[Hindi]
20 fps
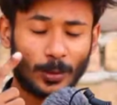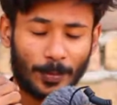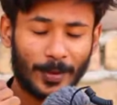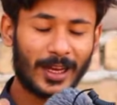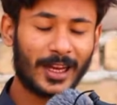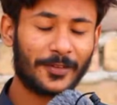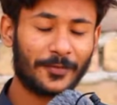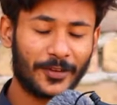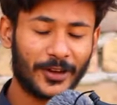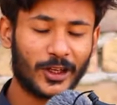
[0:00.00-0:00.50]
तो
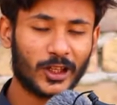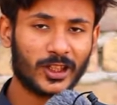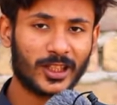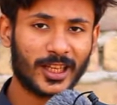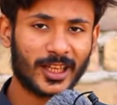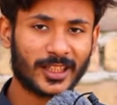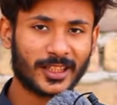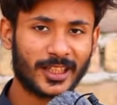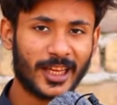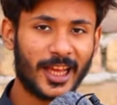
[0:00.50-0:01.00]
पहले वीडियो
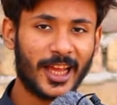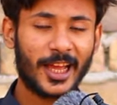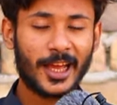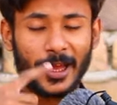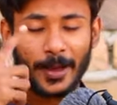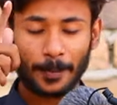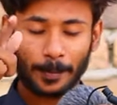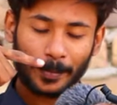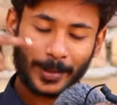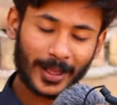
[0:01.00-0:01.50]
देखते
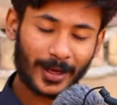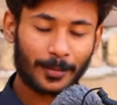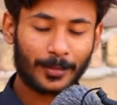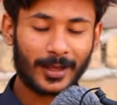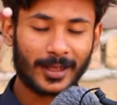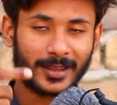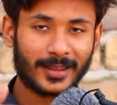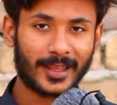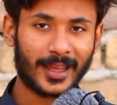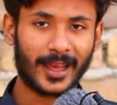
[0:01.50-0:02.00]
हैं फिर
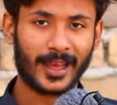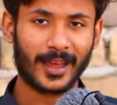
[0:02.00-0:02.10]
मिलते